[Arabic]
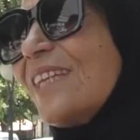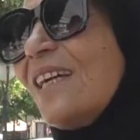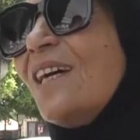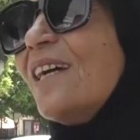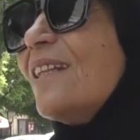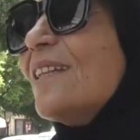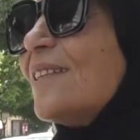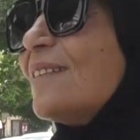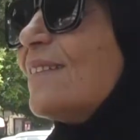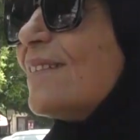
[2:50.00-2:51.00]
توا ما
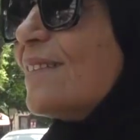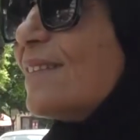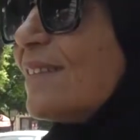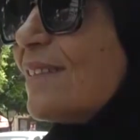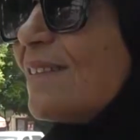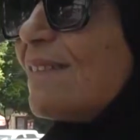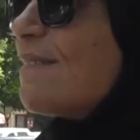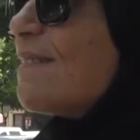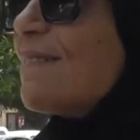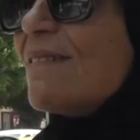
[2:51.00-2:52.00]
لقاش حل مع البنك اللي
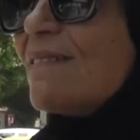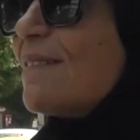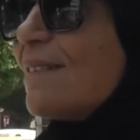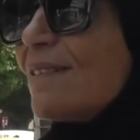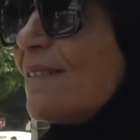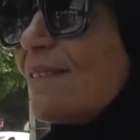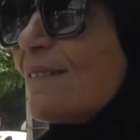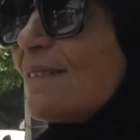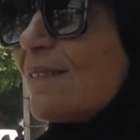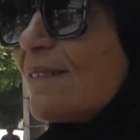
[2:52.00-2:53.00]
هو فيها
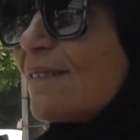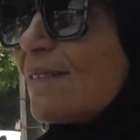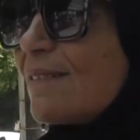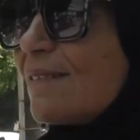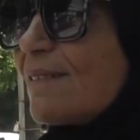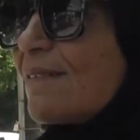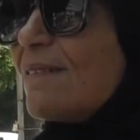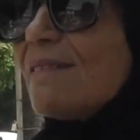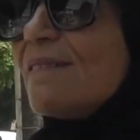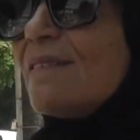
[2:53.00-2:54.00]
طلبت عليه ضمانات
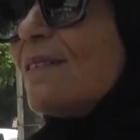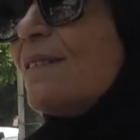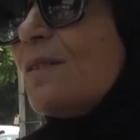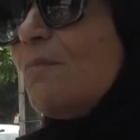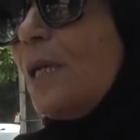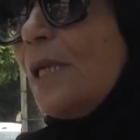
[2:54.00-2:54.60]
اخرين ما